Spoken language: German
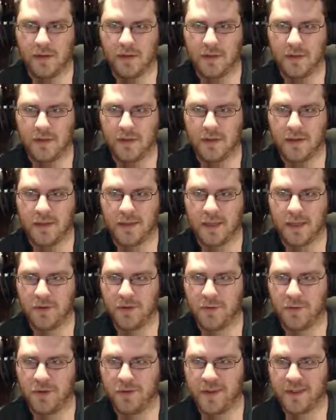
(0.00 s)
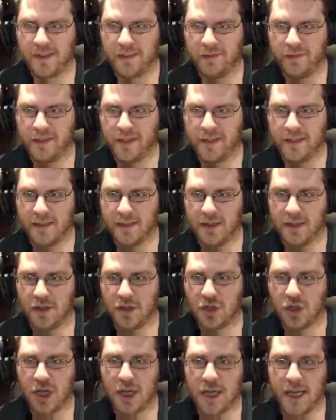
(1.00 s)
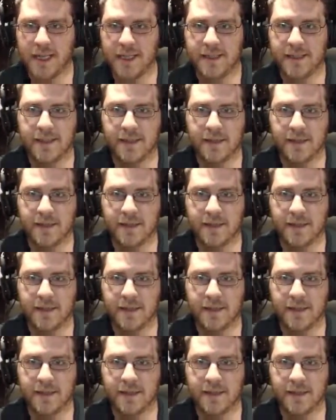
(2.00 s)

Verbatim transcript: Boah, jetzt habe ich mich festgefressen, ey. Scheiße. Um alles